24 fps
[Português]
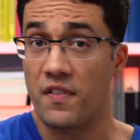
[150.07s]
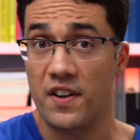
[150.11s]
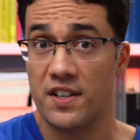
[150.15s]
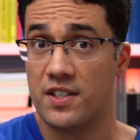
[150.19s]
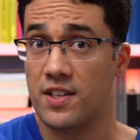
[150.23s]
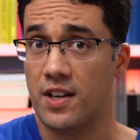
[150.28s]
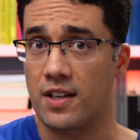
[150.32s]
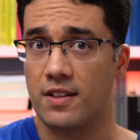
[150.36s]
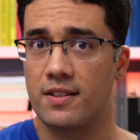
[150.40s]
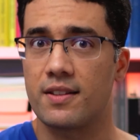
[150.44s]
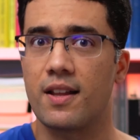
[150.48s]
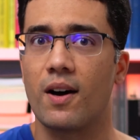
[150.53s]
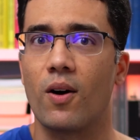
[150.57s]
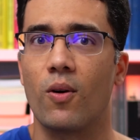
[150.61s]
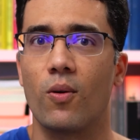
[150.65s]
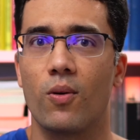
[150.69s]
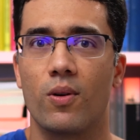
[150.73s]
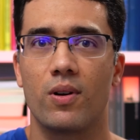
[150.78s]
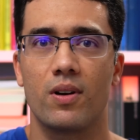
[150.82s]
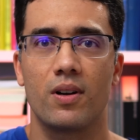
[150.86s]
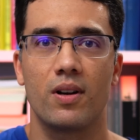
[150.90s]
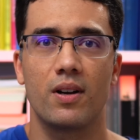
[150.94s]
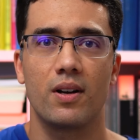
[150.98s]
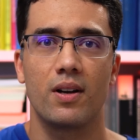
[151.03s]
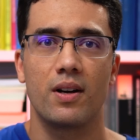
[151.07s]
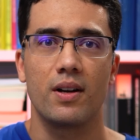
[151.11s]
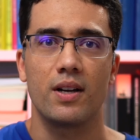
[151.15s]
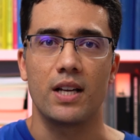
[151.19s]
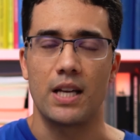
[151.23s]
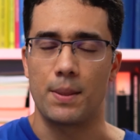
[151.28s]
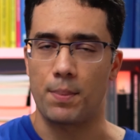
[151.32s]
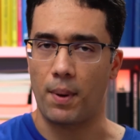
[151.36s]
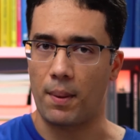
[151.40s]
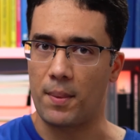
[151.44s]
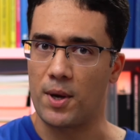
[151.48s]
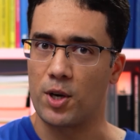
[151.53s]
fazer então?
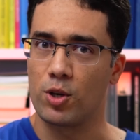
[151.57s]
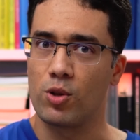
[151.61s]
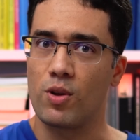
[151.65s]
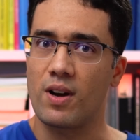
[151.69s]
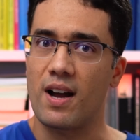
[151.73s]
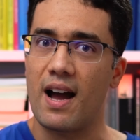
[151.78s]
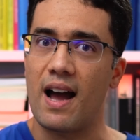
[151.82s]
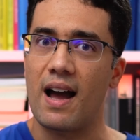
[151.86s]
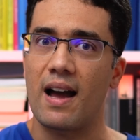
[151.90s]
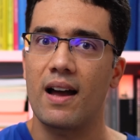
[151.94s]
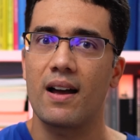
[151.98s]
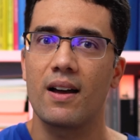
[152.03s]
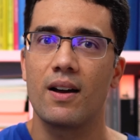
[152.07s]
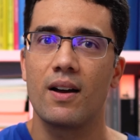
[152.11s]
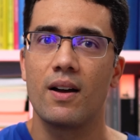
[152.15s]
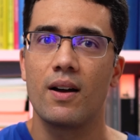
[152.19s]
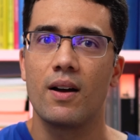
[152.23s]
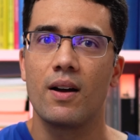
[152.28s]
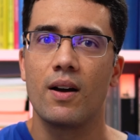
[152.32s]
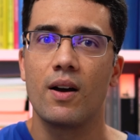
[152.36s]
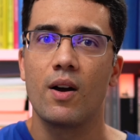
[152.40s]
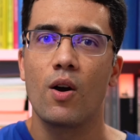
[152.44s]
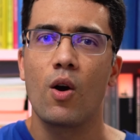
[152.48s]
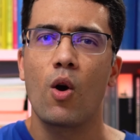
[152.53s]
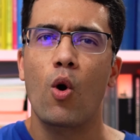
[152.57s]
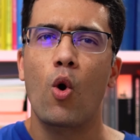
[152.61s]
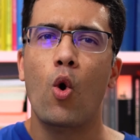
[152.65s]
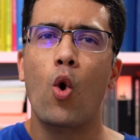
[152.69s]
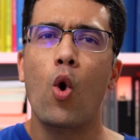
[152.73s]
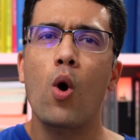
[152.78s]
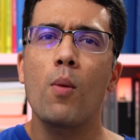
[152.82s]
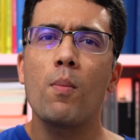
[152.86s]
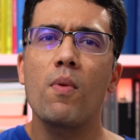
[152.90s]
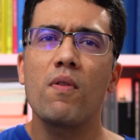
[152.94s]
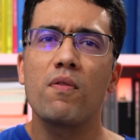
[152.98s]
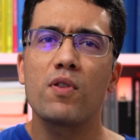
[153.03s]
Em primeiro lugar,
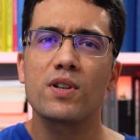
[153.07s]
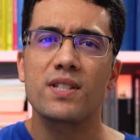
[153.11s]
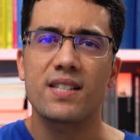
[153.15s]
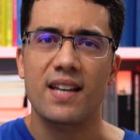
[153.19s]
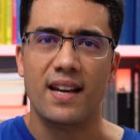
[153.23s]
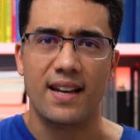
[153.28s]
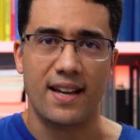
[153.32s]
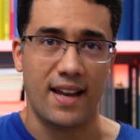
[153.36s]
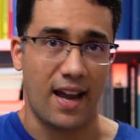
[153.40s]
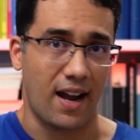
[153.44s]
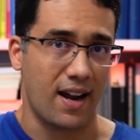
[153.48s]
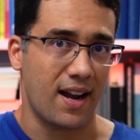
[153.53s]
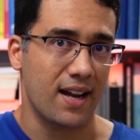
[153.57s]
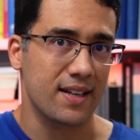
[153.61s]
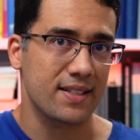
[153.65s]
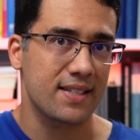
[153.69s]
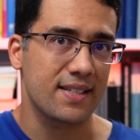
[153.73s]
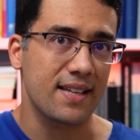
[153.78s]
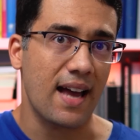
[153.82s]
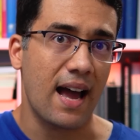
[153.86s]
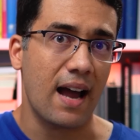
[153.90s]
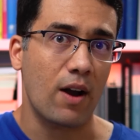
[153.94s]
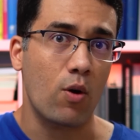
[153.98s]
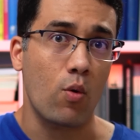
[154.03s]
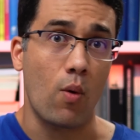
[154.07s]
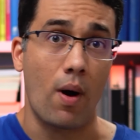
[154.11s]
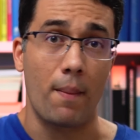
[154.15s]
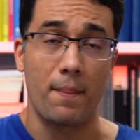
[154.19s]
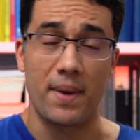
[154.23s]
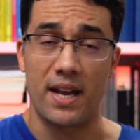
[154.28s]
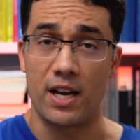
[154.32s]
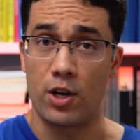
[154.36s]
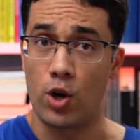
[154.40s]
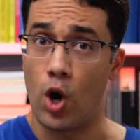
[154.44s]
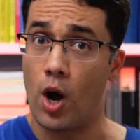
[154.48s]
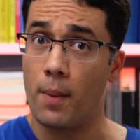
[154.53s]
como você quer casar com a
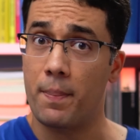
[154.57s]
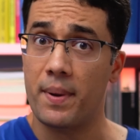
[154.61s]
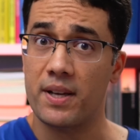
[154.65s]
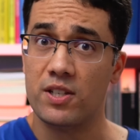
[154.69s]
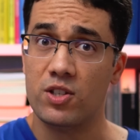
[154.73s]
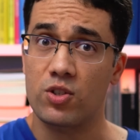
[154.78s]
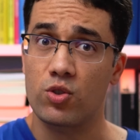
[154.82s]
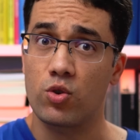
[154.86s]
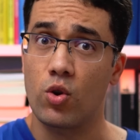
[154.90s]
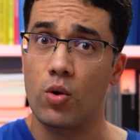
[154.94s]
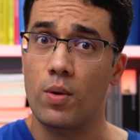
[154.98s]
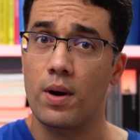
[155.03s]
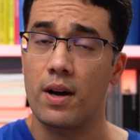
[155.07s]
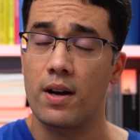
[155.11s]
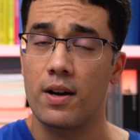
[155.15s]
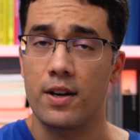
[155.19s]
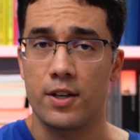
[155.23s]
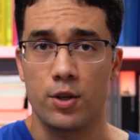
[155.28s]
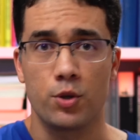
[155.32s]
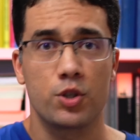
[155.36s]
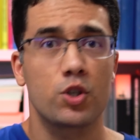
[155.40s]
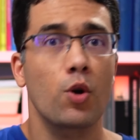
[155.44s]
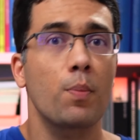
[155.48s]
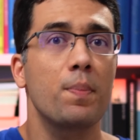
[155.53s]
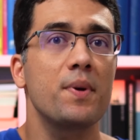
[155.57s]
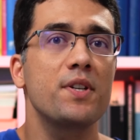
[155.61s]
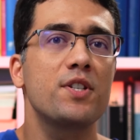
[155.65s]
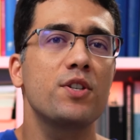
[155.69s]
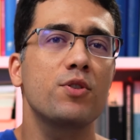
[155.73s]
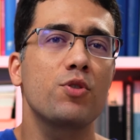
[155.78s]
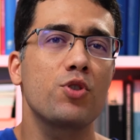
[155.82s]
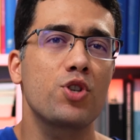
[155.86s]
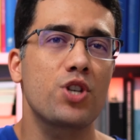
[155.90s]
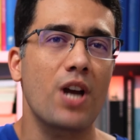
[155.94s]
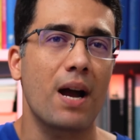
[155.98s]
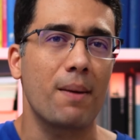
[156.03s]
melhor pessoa e o seu
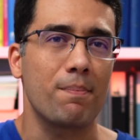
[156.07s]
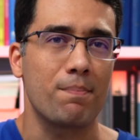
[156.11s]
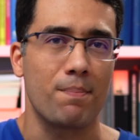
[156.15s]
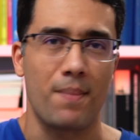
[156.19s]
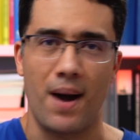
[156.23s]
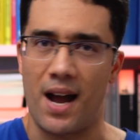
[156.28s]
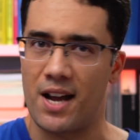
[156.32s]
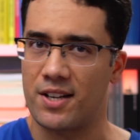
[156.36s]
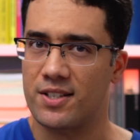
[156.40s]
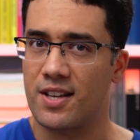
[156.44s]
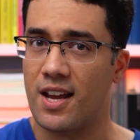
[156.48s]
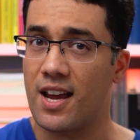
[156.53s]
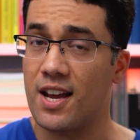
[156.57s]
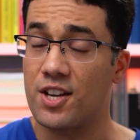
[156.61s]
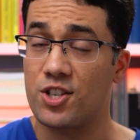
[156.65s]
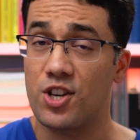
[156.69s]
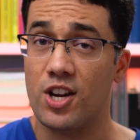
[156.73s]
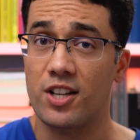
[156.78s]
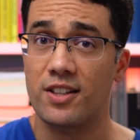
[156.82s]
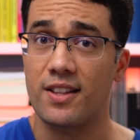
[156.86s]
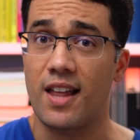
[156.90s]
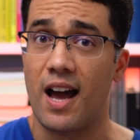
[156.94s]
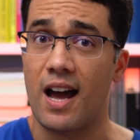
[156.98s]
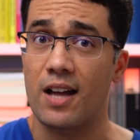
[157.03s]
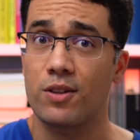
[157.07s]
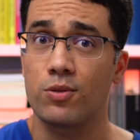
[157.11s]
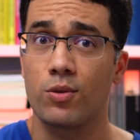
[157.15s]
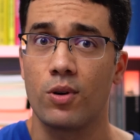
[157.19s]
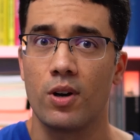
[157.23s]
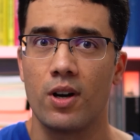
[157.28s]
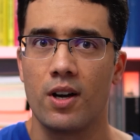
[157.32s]
pedido jamais é rejeitado,